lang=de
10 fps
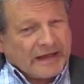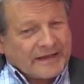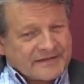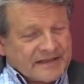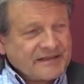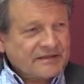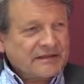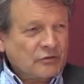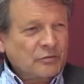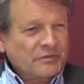Es geht ja
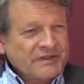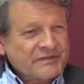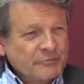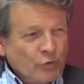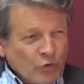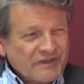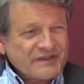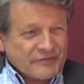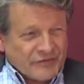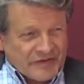darum, dass
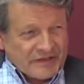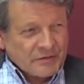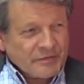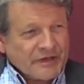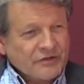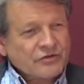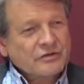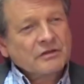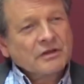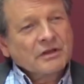möglichst viele
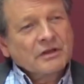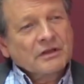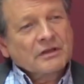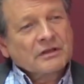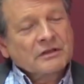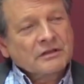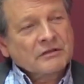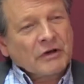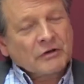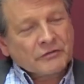Menschen äh,
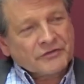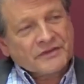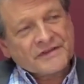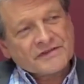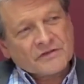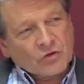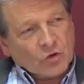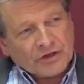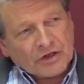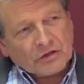auf diese
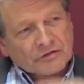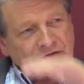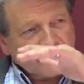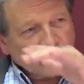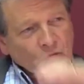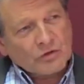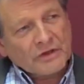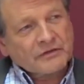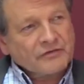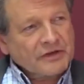neue, auf die höhere
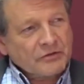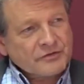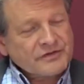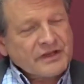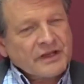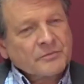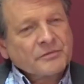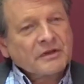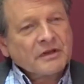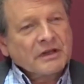
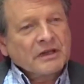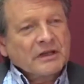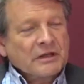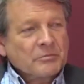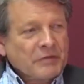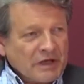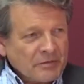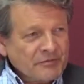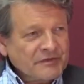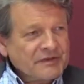Entwicklungsebene im
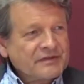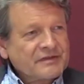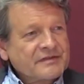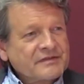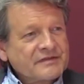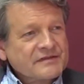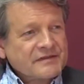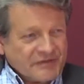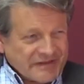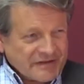Rahmen dieses
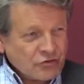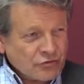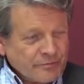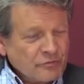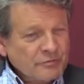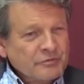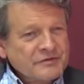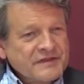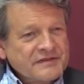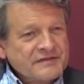
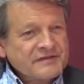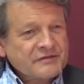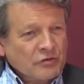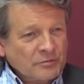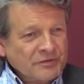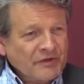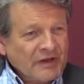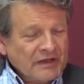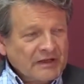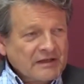Quantensprungprozesses kommen.
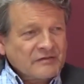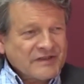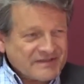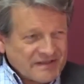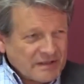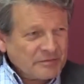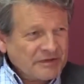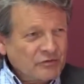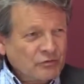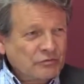Was kann
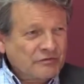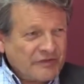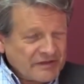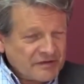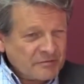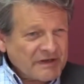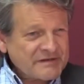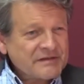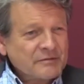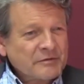man tun? Welche
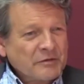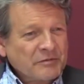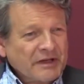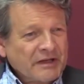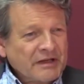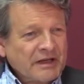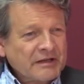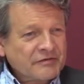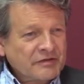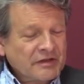Maßnahmen kann man
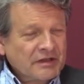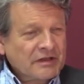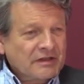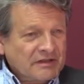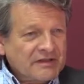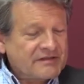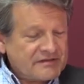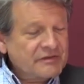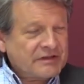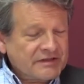ergreifen, dass
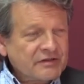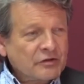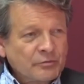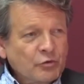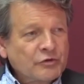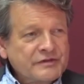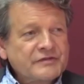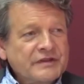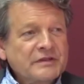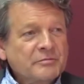es wirklich auch möglichst
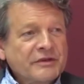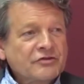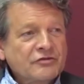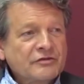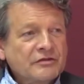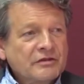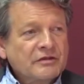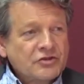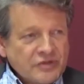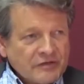viele Menschen
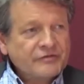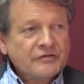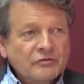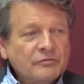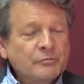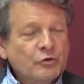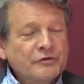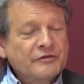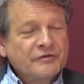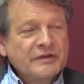schaffen und
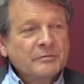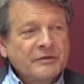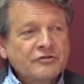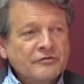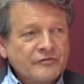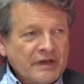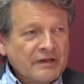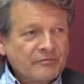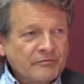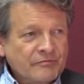möglichst viele Menschen
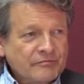werden?